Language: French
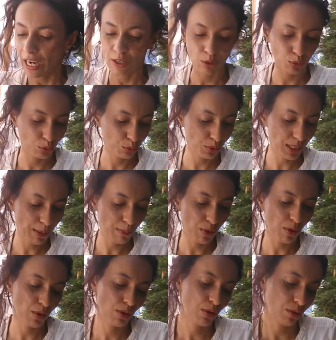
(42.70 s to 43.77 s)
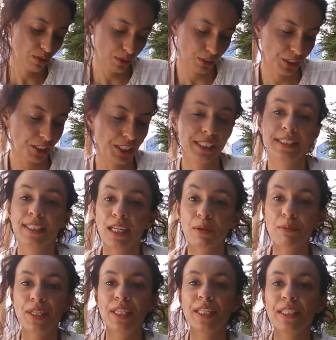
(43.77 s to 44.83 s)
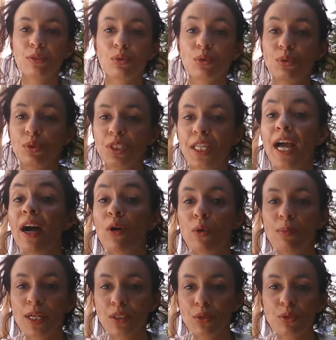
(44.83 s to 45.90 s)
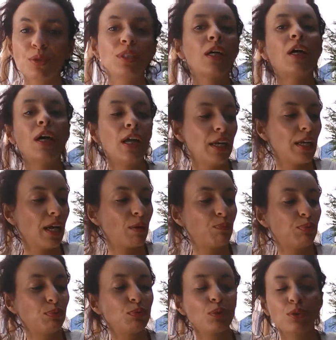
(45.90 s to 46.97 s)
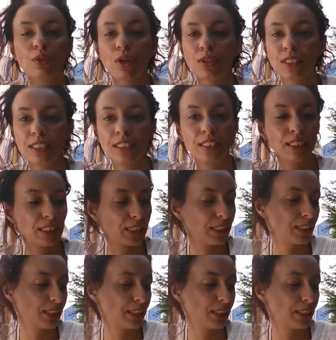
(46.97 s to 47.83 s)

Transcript: alors tout d'abord j'ai terminé donc de chez Aromazone la poudre d'ortie